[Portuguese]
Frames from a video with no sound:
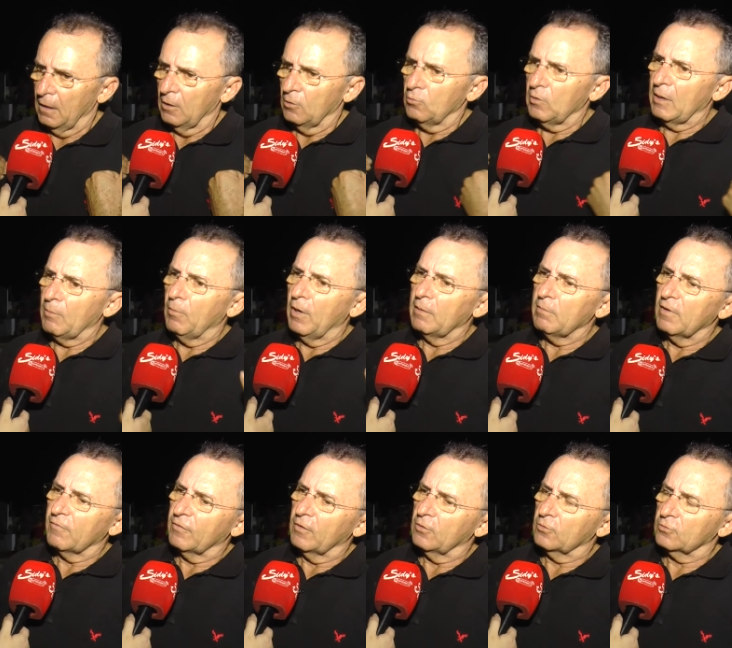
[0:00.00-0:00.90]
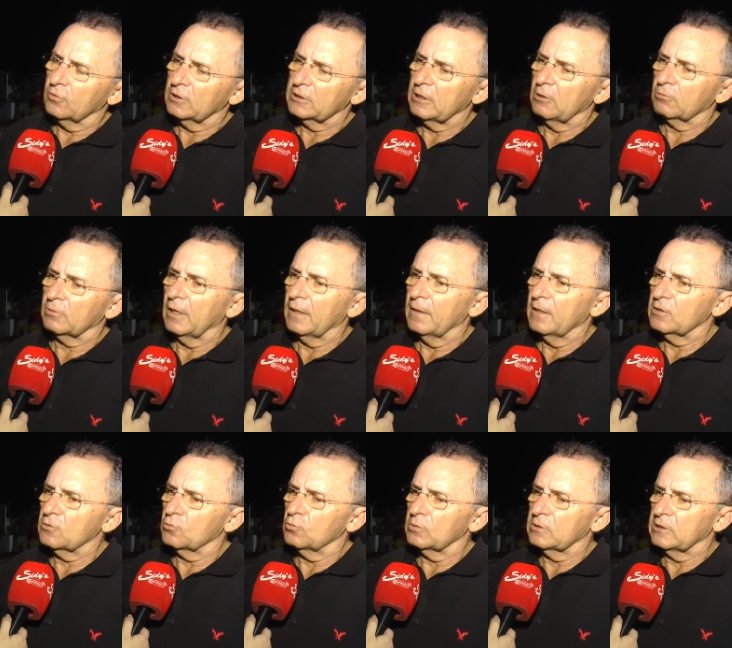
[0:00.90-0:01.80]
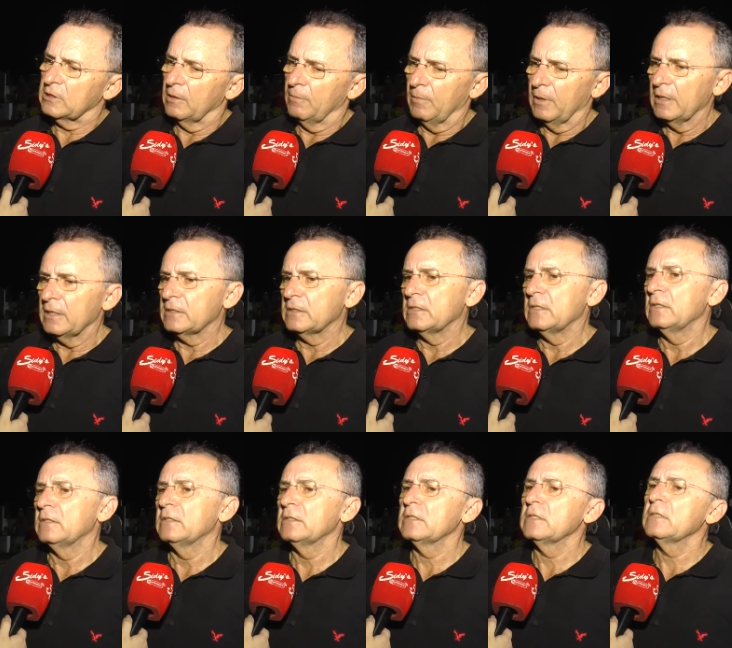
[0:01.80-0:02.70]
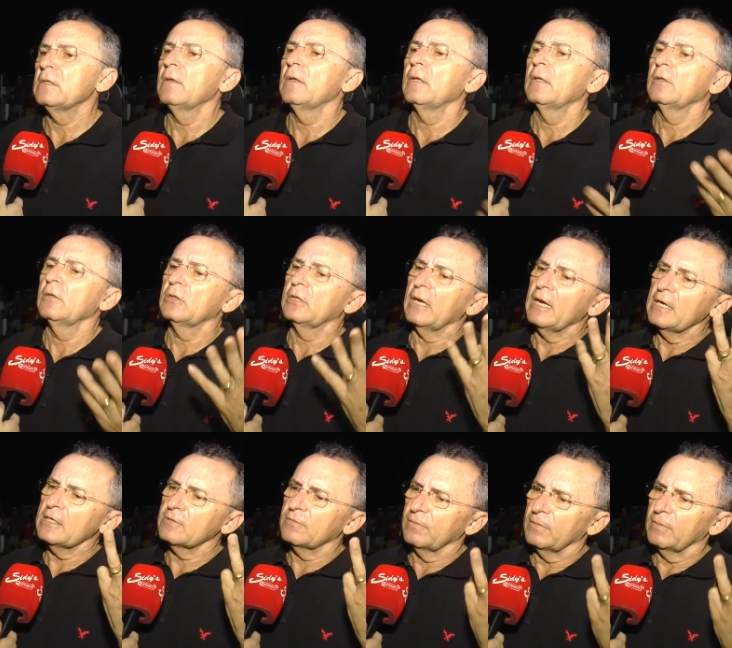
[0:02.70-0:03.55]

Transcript: Não é mole, meu filho, eu estou assaltado nesses últimos seis meses, três